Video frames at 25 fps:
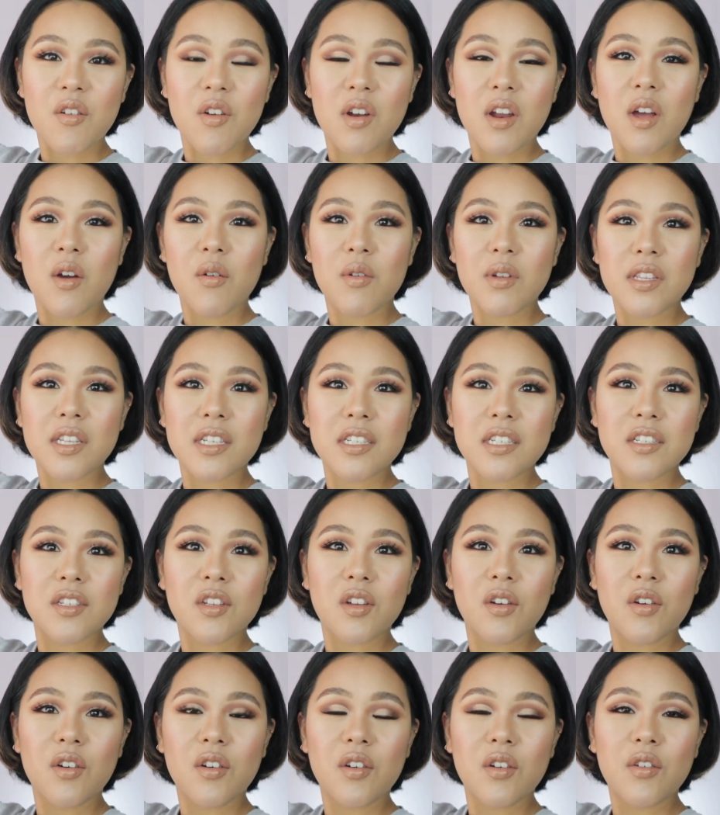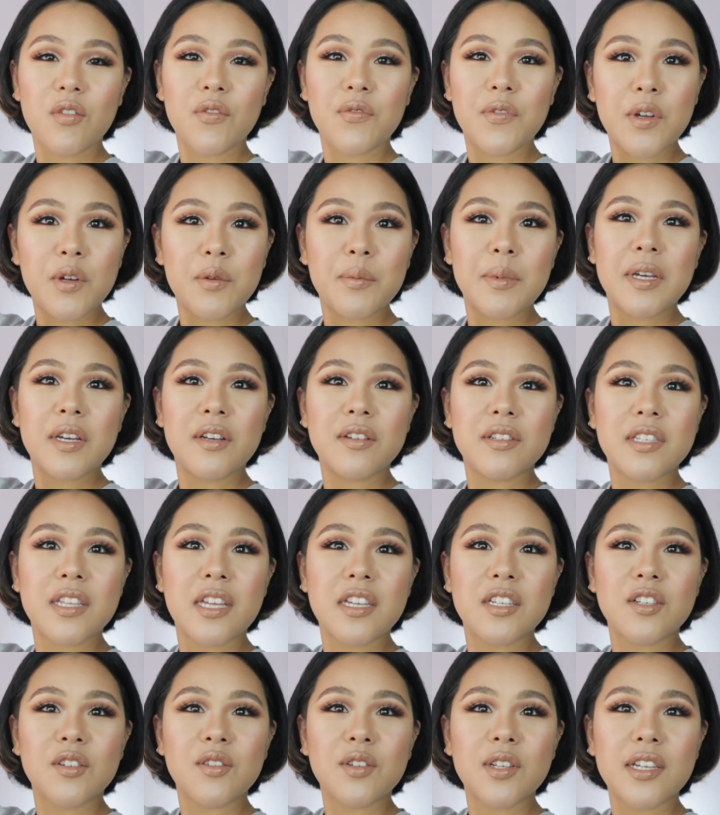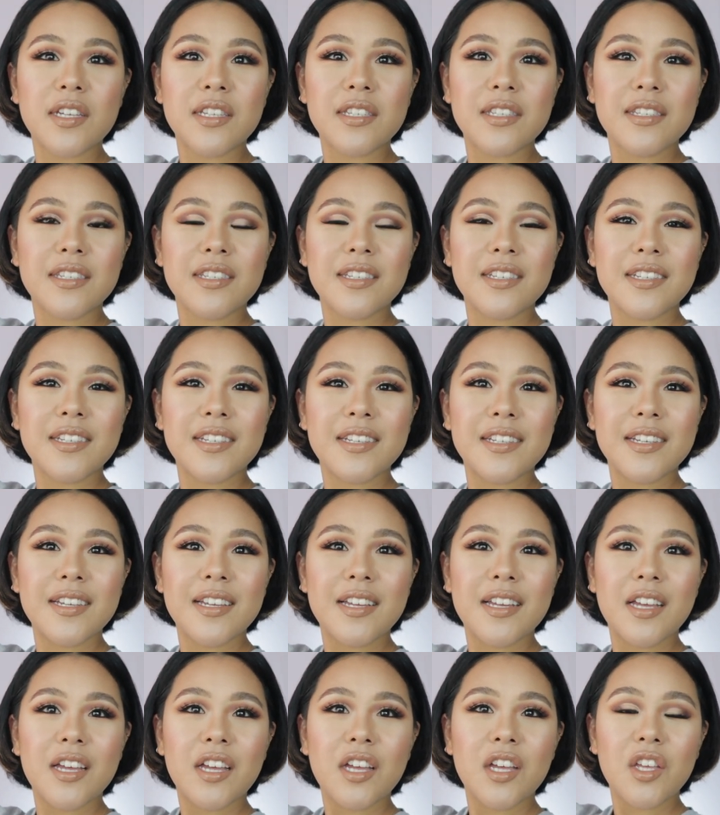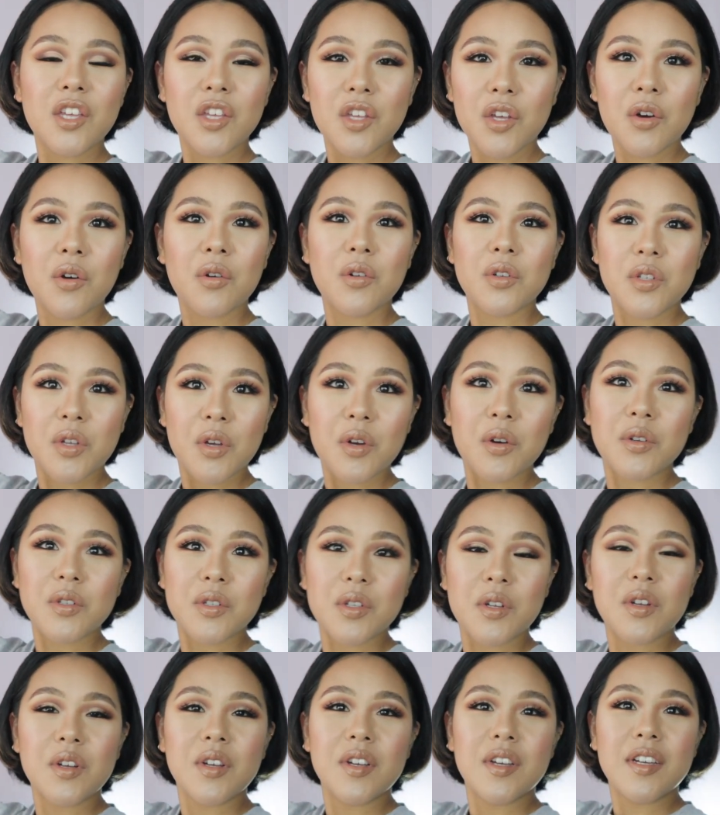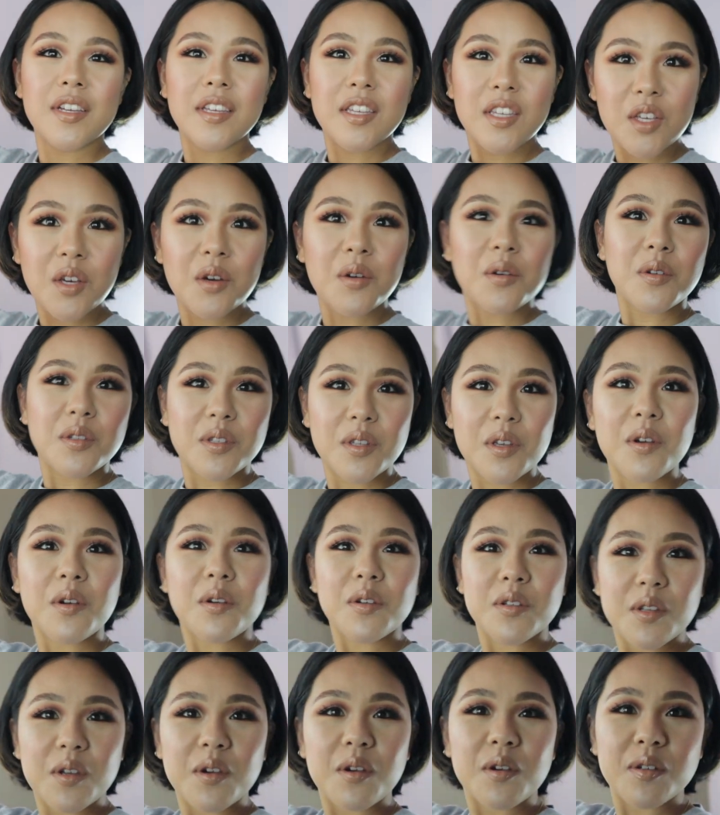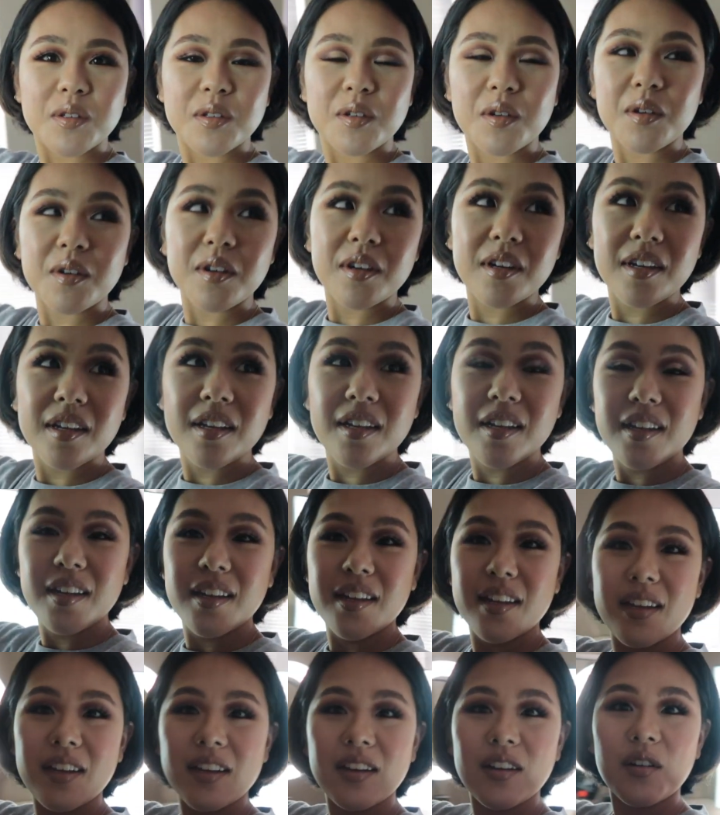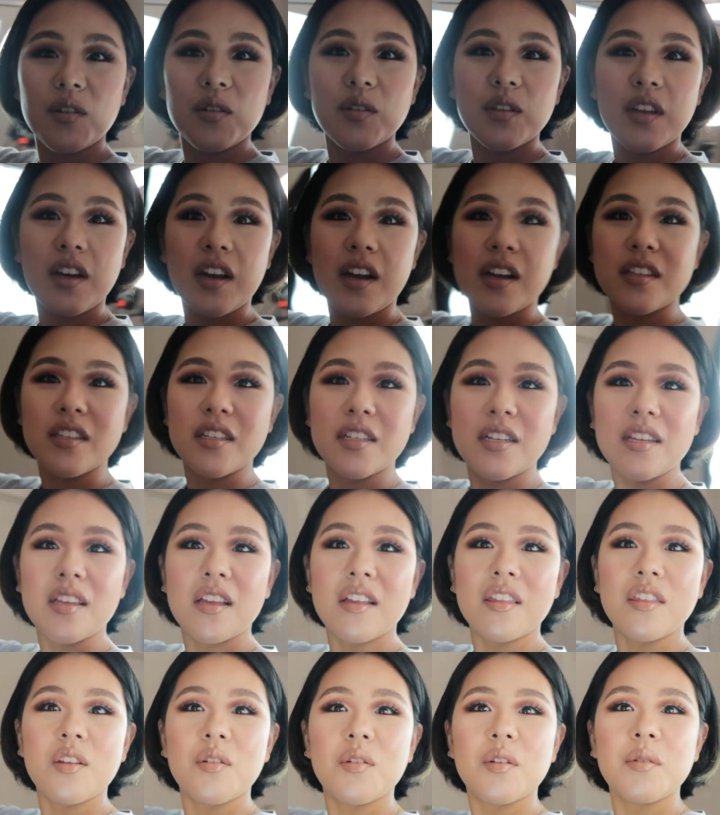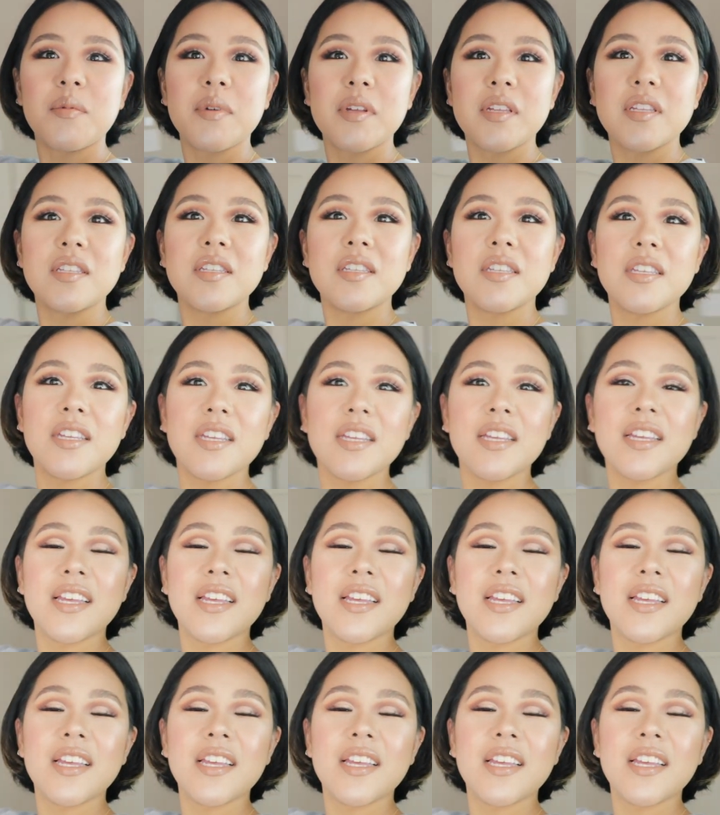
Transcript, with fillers: これが私のフィルミングスタジオです。ようこそようこそようこそようこそようこそ。こんな感じになっております。